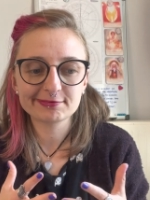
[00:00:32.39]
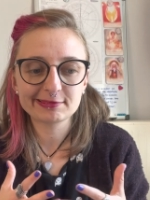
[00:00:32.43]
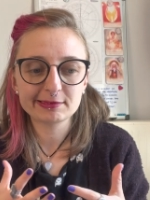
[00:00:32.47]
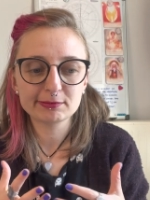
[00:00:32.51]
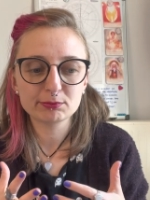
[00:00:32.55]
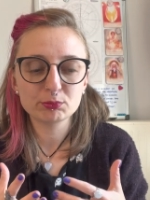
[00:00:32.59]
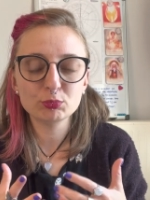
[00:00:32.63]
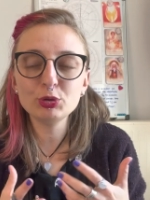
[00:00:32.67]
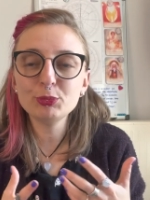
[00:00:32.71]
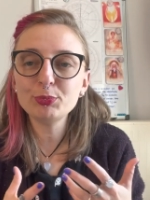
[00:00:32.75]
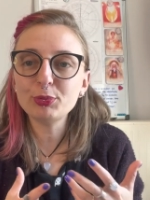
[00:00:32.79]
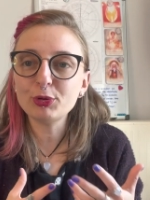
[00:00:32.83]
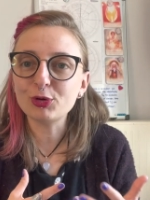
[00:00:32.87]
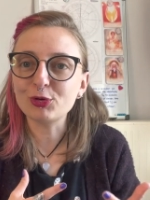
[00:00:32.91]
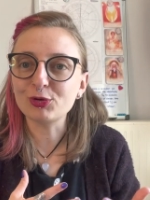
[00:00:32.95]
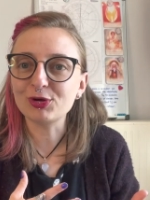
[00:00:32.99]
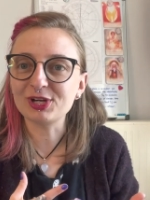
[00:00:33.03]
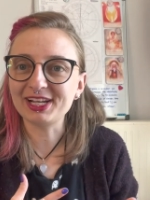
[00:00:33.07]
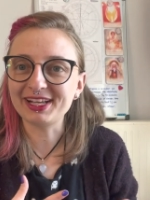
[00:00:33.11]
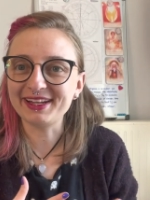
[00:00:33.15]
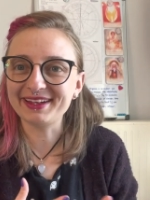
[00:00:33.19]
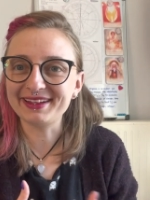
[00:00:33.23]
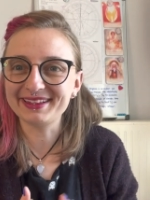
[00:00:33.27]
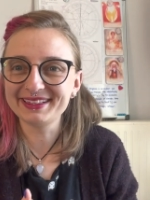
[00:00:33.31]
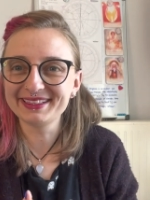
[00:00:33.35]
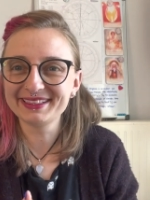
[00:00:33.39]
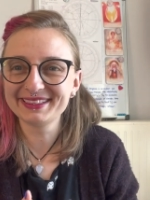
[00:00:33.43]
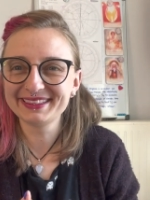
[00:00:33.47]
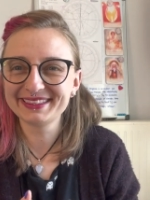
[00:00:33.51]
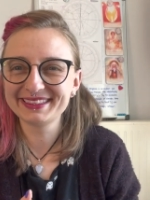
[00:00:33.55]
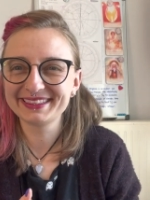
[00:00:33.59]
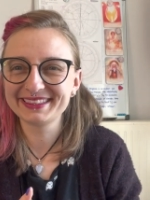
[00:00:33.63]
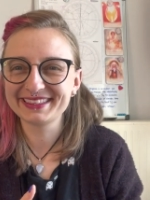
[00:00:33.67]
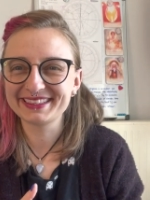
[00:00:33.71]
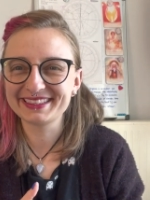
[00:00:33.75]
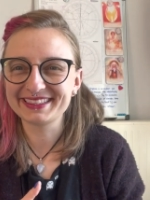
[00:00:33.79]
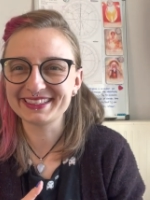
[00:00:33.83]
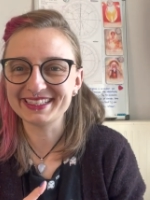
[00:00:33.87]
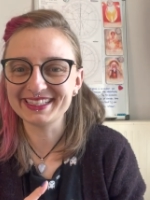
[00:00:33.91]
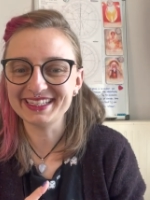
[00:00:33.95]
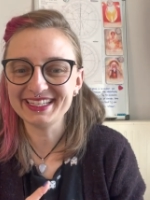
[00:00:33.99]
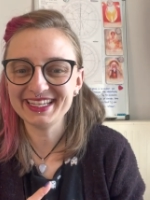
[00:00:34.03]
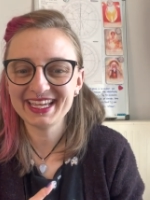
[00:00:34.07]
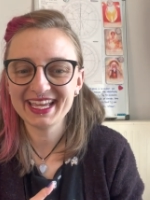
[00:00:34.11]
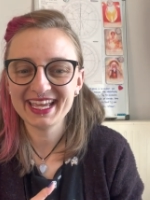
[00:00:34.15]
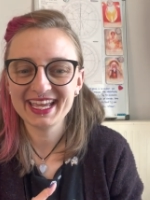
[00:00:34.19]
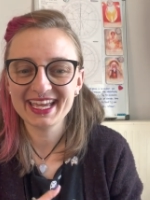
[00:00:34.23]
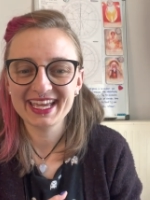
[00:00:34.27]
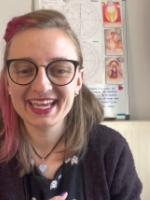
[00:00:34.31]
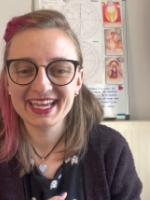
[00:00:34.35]
muy poco clara,
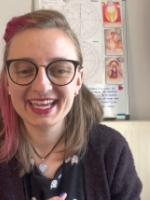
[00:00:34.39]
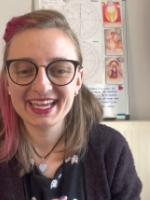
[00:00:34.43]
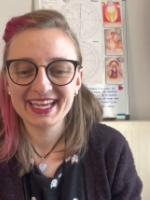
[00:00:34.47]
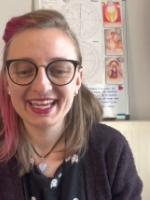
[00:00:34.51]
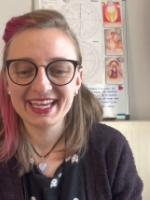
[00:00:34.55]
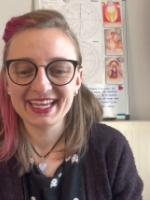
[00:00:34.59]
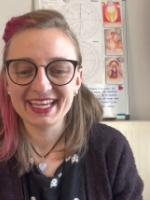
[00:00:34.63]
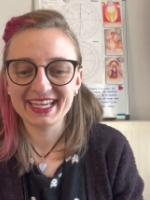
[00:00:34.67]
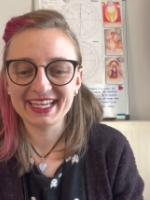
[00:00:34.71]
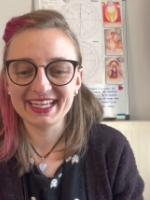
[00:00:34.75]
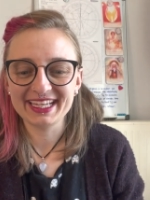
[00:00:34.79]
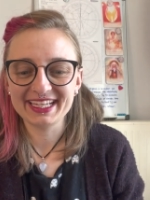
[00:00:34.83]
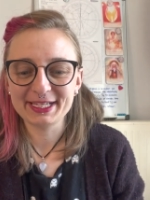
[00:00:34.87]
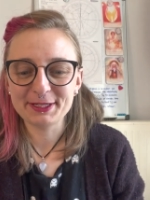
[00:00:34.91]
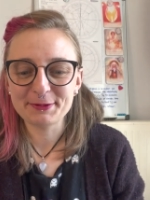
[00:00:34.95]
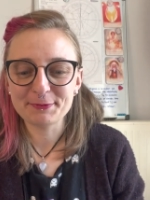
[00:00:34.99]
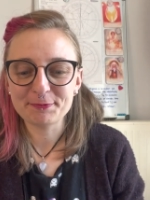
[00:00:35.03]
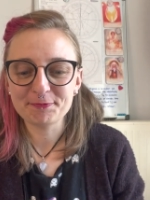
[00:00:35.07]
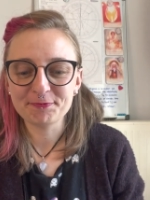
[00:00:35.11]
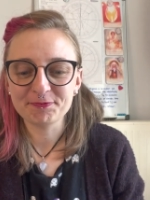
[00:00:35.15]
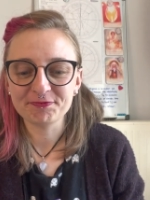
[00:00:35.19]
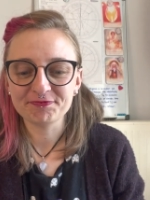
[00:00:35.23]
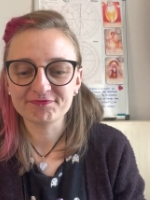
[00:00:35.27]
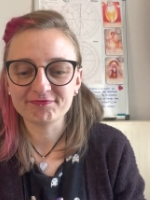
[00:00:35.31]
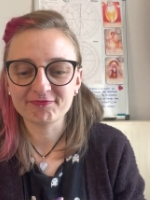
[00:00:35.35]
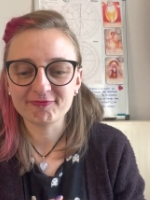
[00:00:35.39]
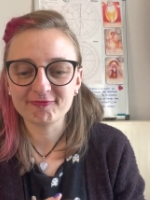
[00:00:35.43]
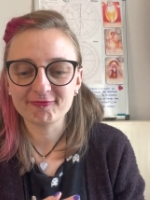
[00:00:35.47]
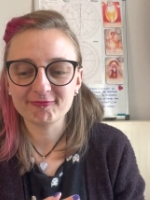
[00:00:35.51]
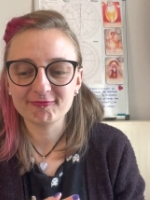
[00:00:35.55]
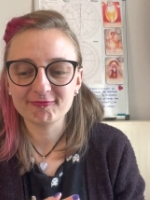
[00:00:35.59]
¿sí? Em,